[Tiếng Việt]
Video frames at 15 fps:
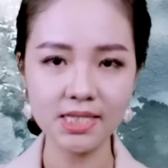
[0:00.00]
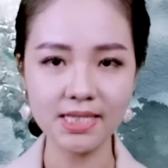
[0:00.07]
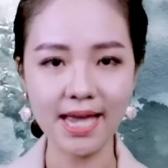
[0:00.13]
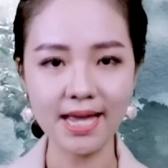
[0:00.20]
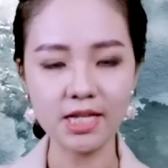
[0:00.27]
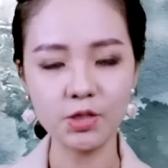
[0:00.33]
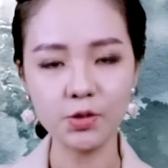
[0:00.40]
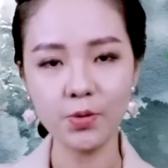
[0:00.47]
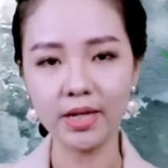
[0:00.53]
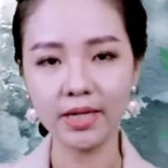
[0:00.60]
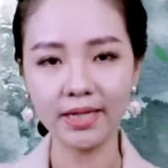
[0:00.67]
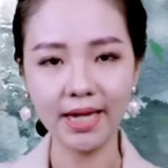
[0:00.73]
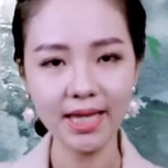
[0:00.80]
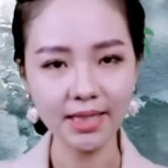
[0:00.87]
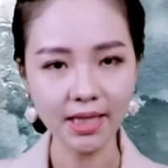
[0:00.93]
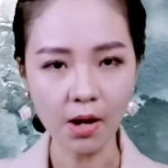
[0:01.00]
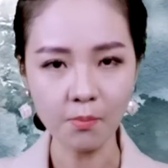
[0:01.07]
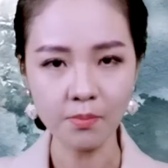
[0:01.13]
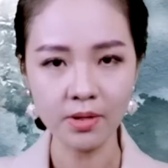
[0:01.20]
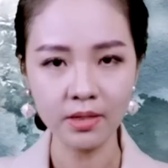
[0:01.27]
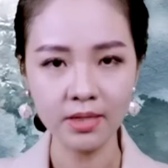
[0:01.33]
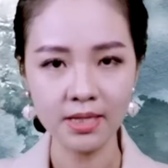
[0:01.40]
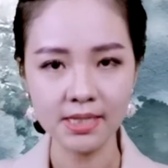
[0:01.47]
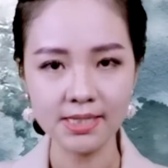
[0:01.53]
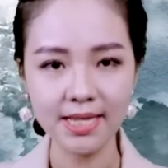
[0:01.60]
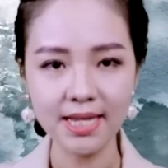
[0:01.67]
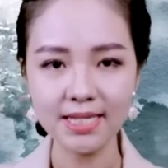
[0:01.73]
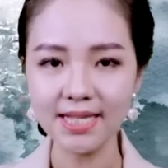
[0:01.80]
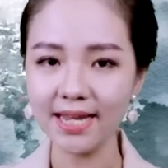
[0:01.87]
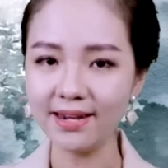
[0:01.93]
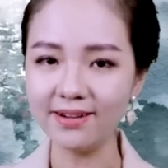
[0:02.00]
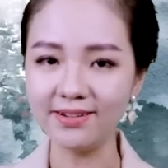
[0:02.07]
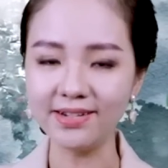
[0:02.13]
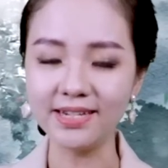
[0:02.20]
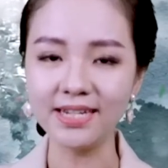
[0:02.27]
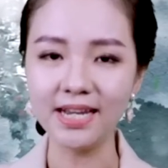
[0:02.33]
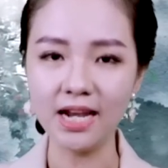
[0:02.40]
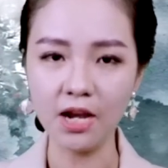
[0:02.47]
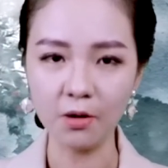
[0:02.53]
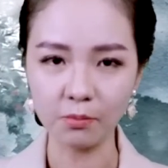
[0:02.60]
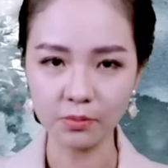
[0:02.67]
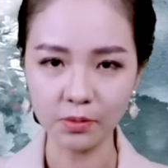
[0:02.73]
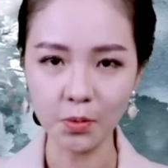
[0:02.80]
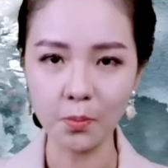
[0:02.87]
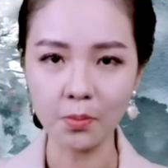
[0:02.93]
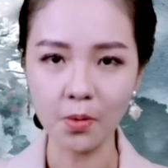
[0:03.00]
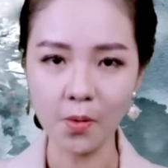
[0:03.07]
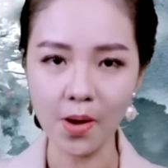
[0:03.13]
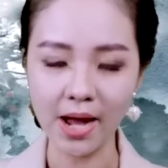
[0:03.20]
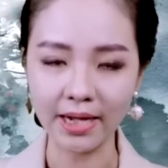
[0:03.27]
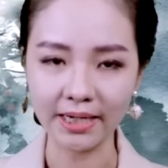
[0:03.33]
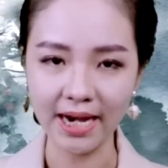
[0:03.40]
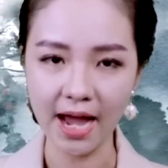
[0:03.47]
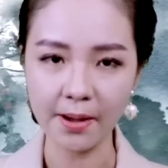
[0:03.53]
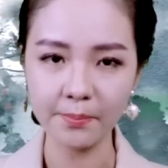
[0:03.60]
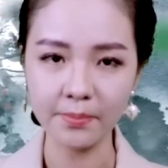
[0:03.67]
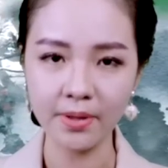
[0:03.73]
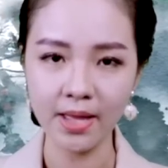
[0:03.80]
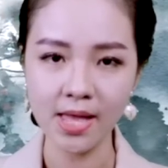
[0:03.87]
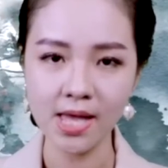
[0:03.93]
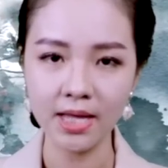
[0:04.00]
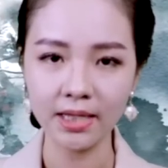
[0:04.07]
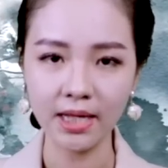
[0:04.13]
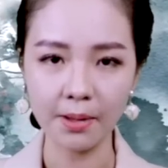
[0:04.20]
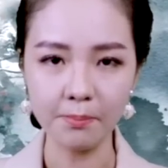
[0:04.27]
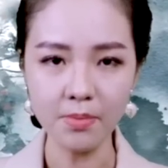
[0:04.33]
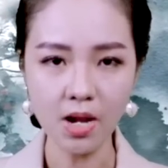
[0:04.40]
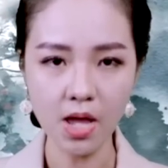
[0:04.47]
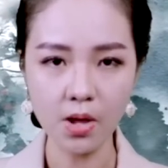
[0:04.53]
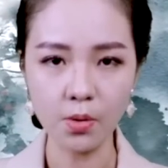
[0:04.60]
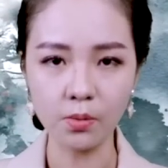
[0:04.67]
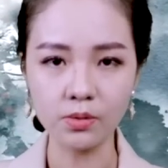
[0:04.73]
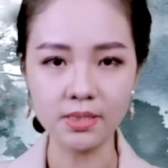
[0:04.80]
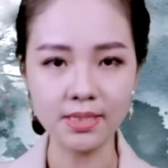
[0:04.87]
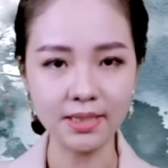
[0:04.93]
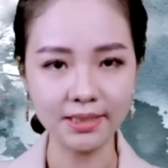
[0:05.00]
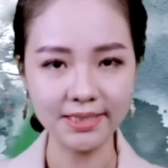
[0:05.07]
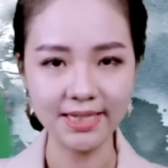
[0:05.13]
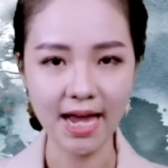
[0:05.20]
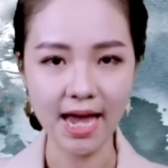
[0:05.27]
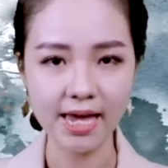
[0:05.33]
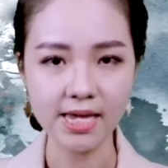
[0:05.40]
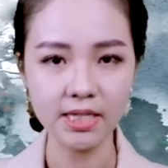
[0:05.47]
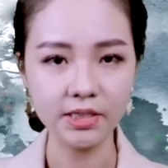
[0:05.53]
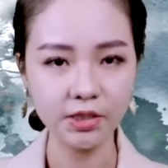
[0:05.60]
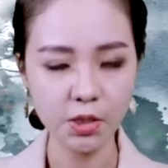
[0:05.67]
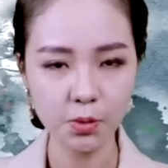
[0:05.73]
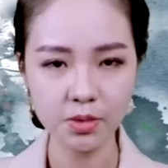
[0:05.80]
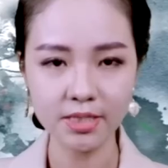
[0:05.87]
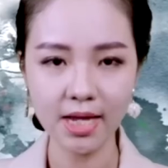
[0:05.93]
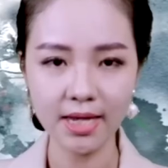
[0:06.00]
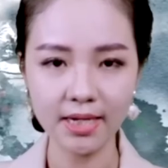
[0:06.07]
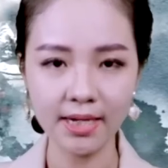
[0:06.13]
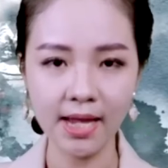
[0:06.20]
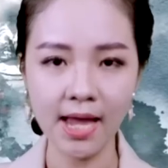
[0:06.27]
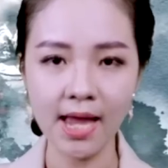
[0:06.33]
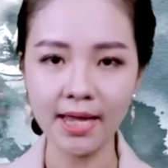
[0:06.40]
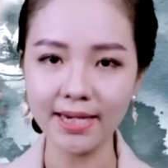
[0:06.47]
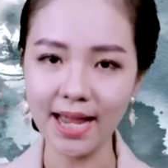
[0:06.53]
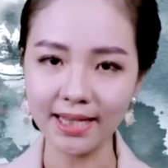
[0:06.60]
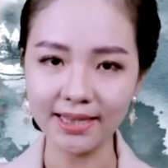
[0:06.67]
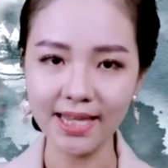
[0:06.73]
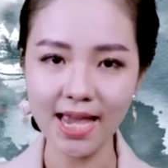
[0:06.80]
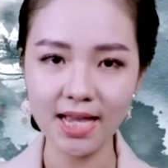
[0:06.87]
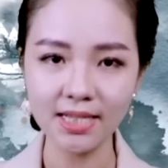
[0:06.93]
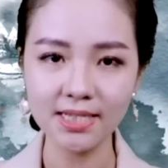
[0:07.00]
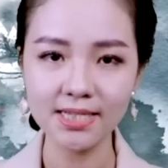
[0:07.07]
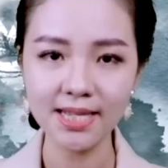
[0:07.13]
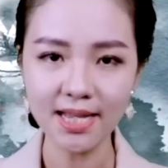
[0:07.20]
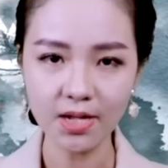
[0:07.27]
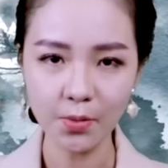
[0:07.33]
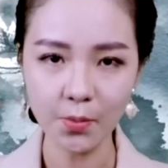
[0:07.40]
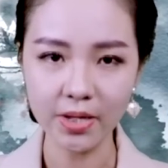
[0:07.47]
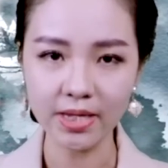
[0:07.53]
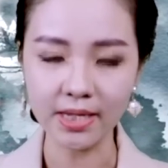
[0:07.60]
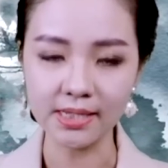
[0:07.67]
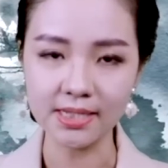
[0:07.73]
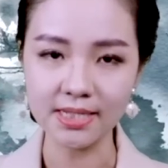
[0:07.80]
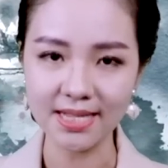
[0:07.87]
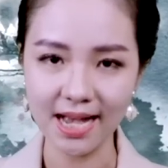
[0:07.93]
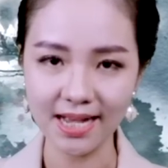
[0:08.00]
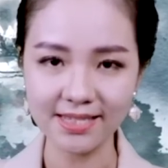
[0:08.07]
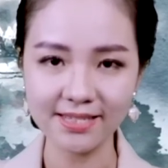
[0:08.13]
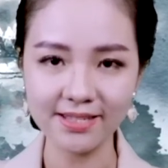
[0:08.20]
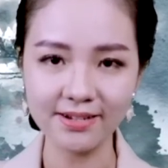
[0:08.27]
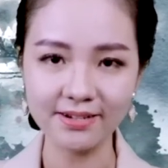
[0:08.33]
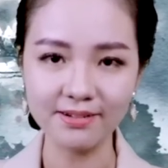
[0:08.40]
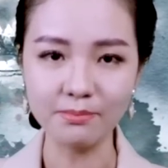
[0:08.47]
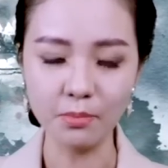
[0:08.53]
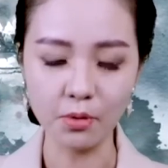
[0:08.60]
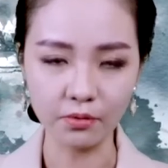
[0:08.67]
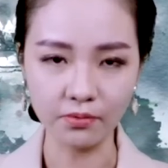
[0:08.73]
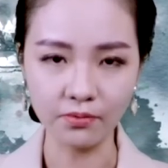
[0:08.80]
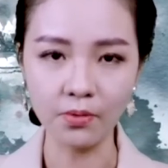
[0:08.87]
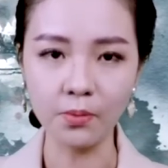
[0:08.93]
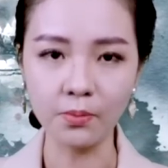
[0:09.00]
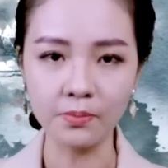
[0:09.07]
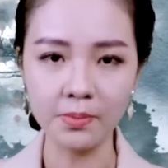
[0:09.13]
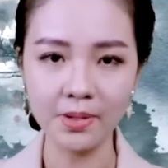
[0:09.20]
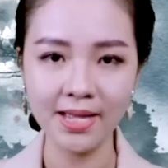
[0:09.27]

xe xuyên kết tóc, sinh ra đời Lộc Tục Hoàng Nam, cắm lều dựng trại chiêu dân, đặt tên Xích Quỷ Giang Sơn một vùng.